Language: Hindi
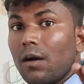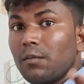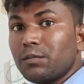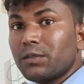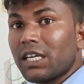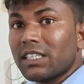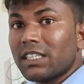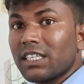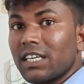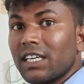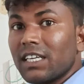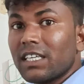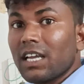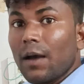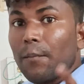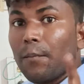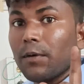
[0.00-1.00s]
हम चाहते
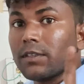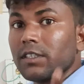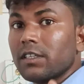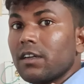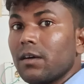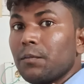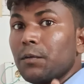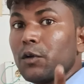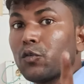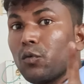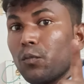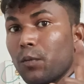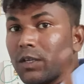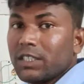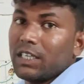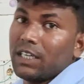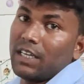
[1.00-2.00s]
हैं कि आप फंसना बिल्कुल
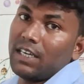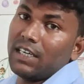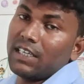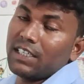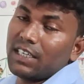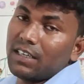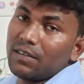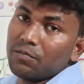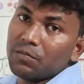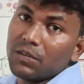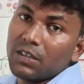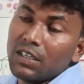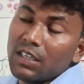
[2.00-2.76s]
बचे रहें ठीक ना